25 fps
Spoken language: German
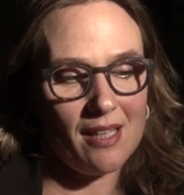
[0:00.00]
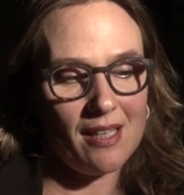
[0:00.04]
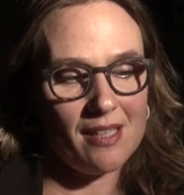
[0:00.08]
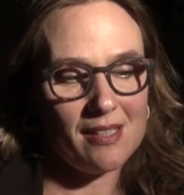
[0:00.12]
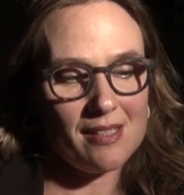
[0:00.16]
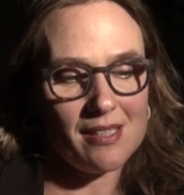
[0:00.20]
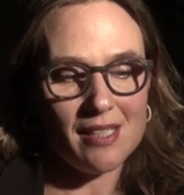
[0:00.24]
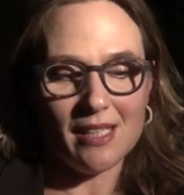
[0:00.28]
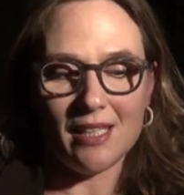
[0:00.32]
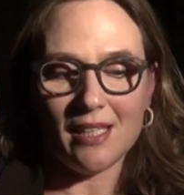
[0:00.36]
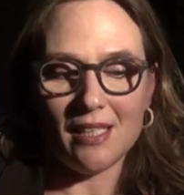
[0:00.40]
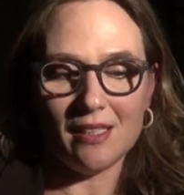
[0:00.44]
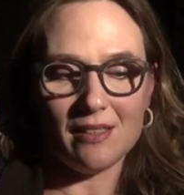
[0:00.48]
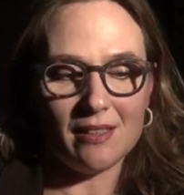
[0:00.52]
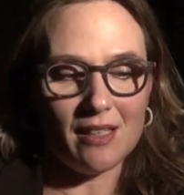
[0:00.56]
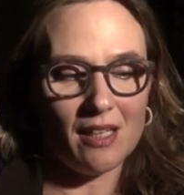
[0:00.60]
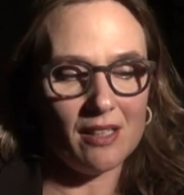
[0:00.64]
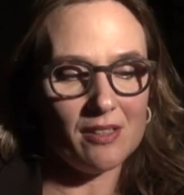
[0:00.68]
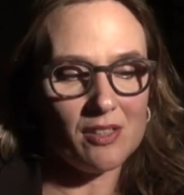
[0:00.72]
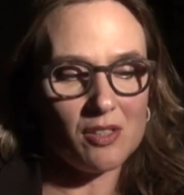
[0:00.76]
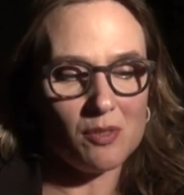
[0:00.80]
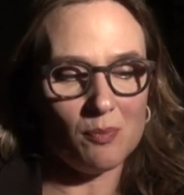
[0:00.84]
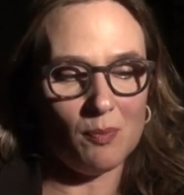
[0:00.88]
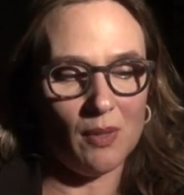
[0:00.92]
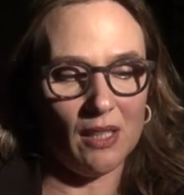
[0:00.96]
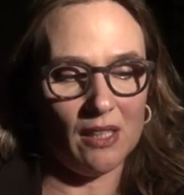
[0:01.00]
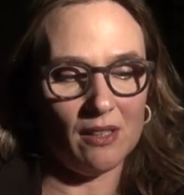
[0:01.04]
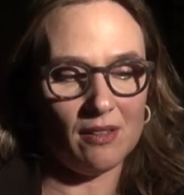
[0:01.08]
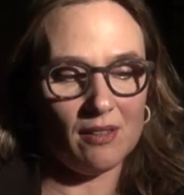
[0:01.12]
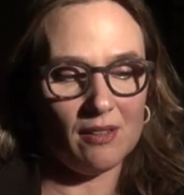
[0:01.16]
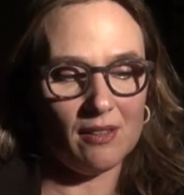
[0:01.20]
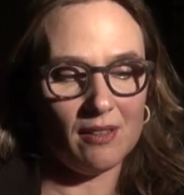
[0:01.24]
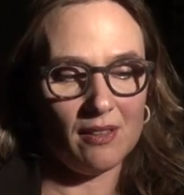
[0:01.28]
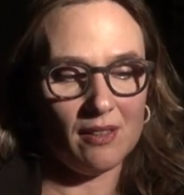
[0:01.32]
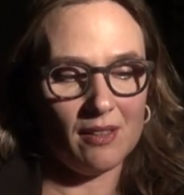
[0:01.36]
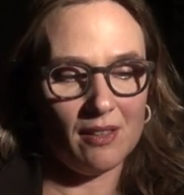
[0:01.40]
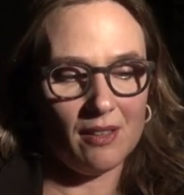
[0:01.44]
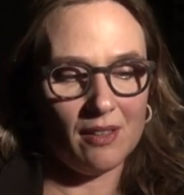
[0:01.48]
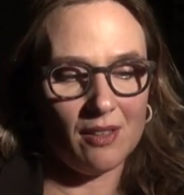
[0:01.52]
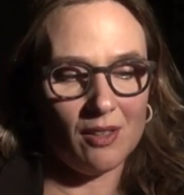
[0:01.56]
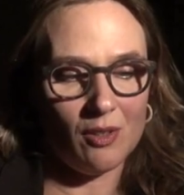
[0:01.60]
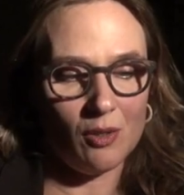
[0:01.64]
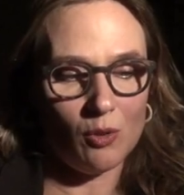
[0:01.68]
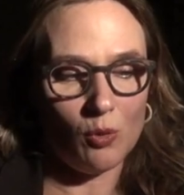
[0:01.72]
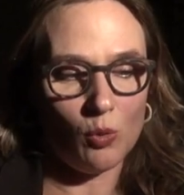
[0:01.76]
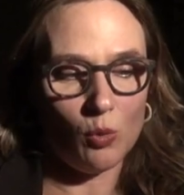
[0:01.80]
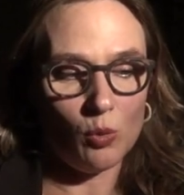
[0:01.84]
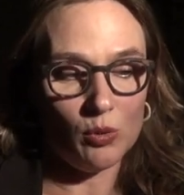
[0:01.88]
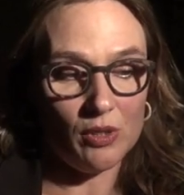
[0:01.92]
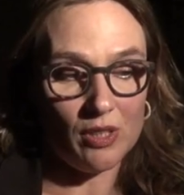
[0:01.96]
Sie geht ganz mit,
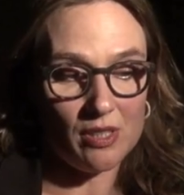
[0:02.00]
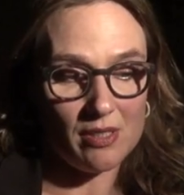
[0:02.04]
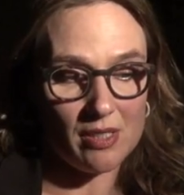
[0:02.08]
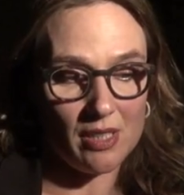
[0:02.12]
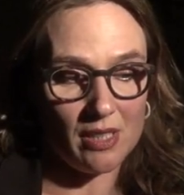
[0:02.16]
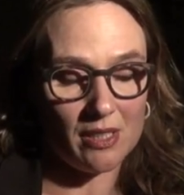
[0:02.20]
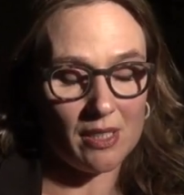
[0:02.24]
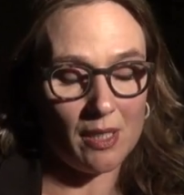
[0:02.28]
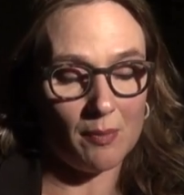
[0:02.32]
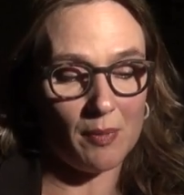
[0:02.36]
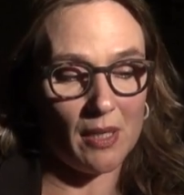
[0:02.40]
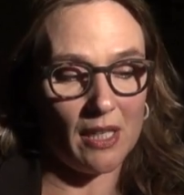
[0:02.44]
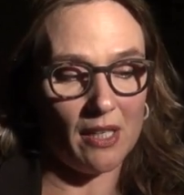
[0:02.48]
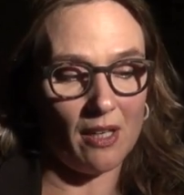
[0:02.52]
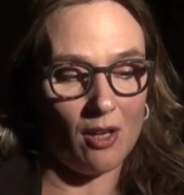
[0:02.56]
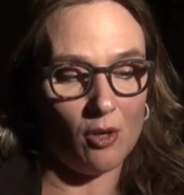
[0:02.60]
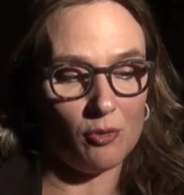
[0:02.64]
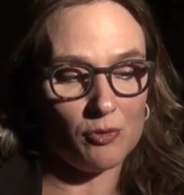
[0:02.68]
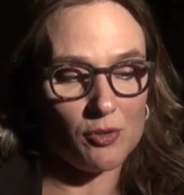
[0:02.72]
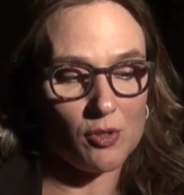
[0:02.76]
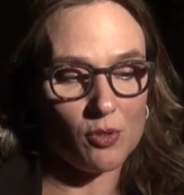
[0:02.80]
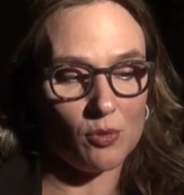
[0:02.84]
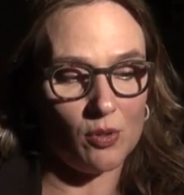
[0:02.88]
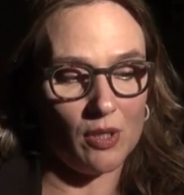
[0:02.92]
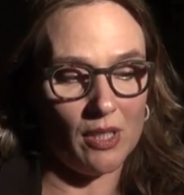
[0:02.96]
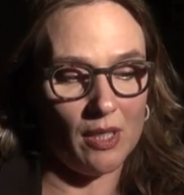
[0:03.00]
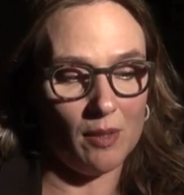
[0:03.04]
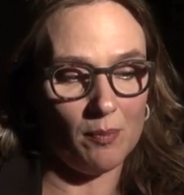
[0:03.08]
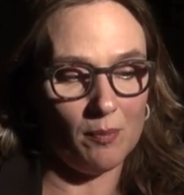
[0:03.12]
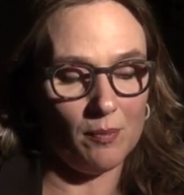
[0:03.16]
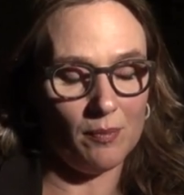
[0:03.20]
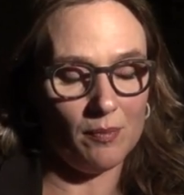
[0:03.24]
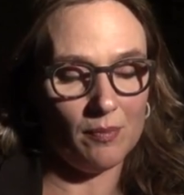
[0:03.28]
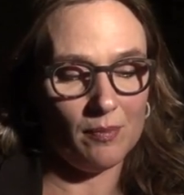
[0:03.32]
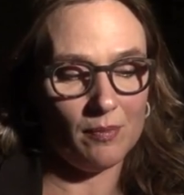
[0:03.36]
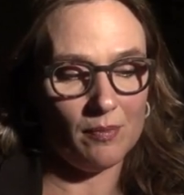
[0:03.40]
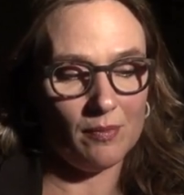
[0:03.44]
ohne sich dabei aufzugeben.